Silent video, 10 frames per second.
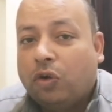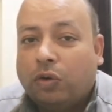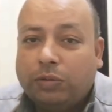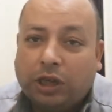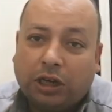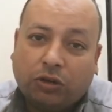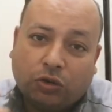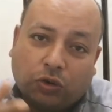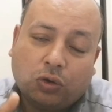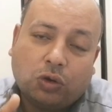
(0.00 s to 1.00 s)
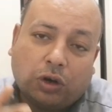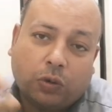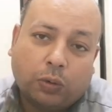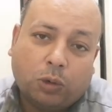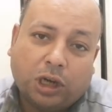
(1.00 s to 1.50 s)
ومن الدكتور
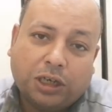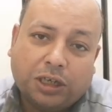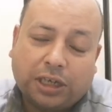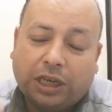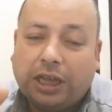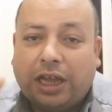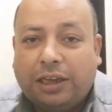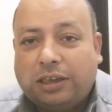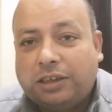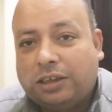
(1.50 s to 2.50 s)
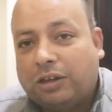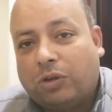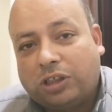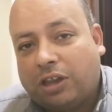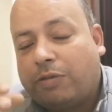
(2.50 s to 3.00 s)
والمهندس اللي قال لي
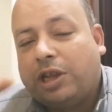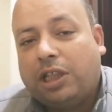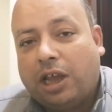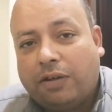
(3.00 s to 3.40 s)
الوط التبريدي